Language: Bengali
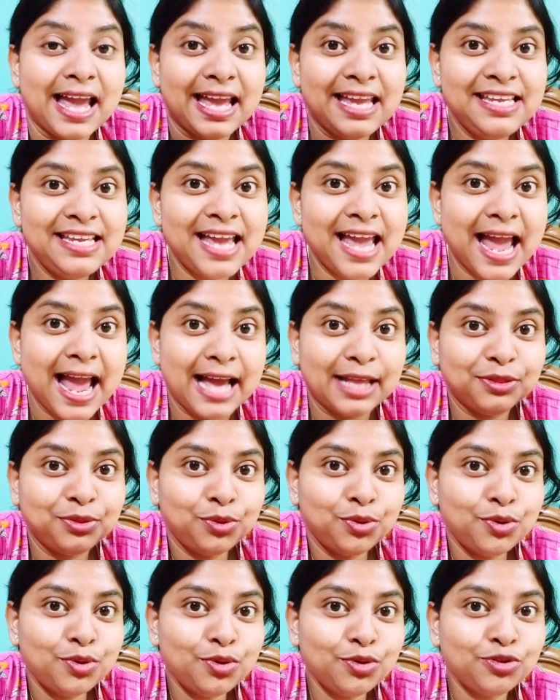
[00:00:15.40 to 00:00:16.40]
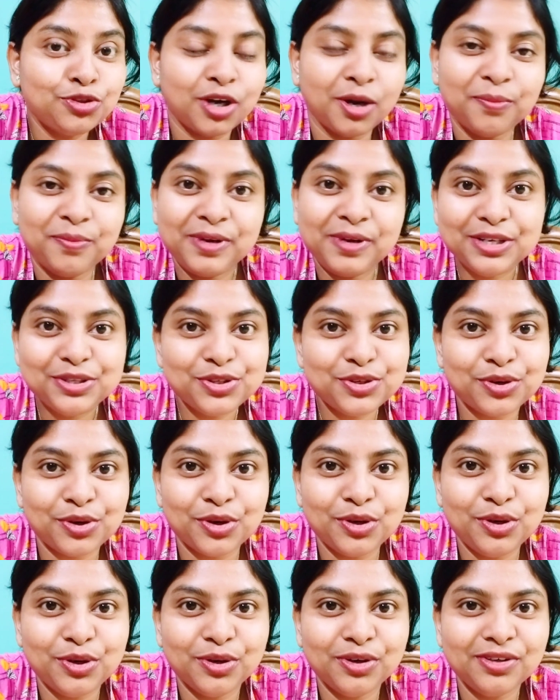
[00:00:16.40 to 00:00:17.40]
এই যে এত সব কিছু
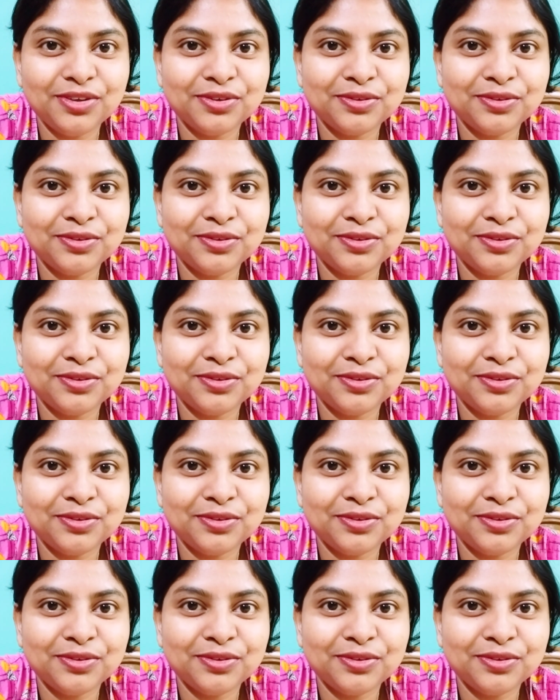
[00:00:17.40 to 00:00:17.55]
হলো